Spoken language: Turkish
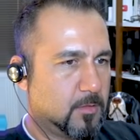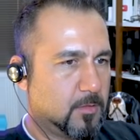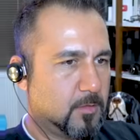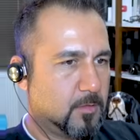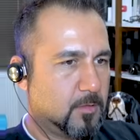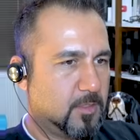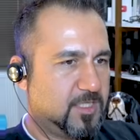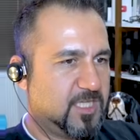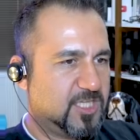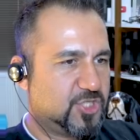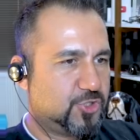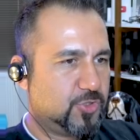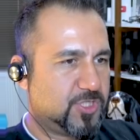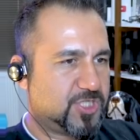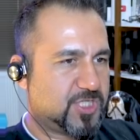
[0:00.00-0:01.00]
Selamünaleyküm. E,
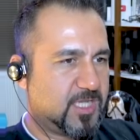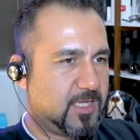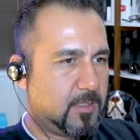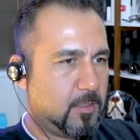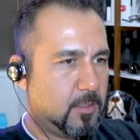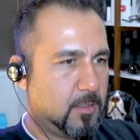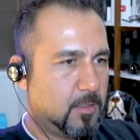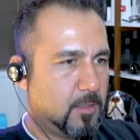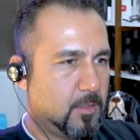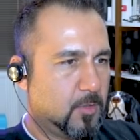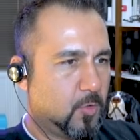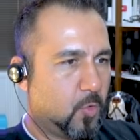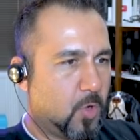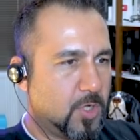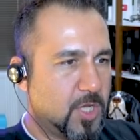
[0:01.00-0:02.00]
geçiyor beyler. işte.
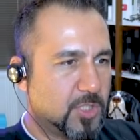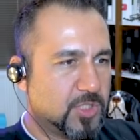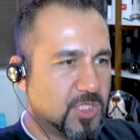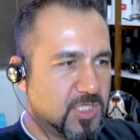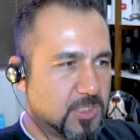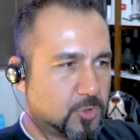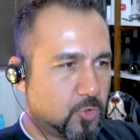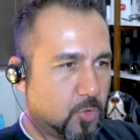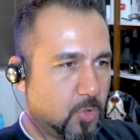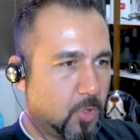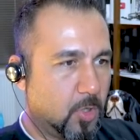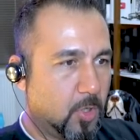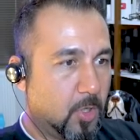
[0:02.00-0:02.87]
Oha nereden gitti o?